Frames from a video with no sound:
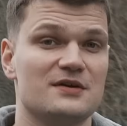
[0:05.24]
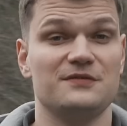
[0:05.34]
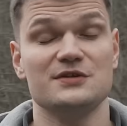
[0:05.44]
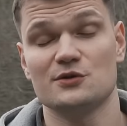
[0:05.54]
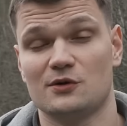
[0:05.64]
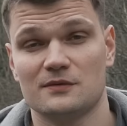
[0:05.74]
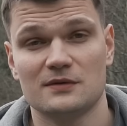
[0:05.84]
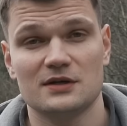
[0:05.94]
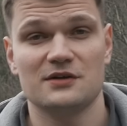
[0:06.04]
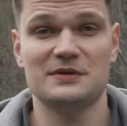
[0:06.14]
видео
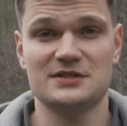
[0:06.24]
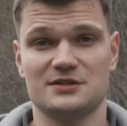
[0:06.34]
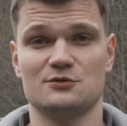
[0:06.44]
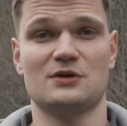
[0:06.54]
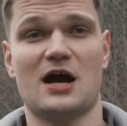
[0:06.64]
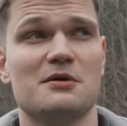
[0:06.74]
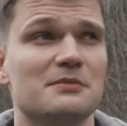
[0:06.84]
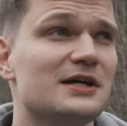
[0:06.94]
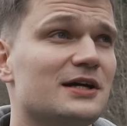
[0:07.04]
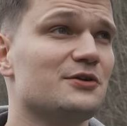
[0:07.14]
вместе с
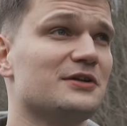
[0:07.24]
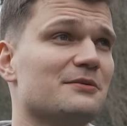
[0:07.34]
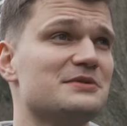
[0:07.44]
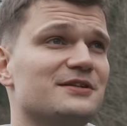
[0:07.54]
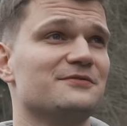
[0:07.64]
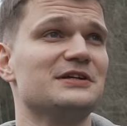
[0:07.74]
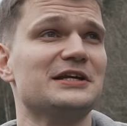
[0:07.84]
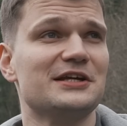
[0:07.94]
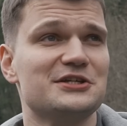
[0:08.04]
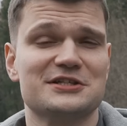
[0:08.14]
Гурамом, который там где-то
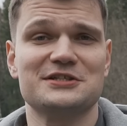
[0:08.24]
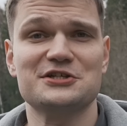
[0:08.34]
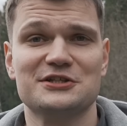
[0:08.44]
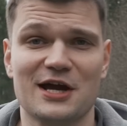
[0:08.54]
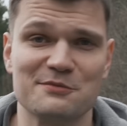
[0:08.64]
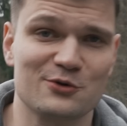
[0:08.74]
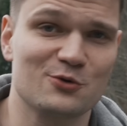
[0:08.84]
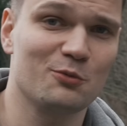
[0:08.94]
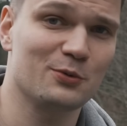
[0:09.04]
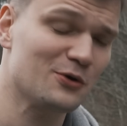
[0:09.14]
вдалеке сейчас ищет камеру
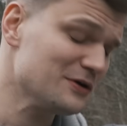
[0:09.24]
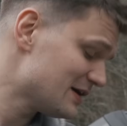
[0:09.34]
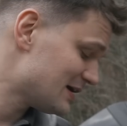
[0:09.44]
GoPro,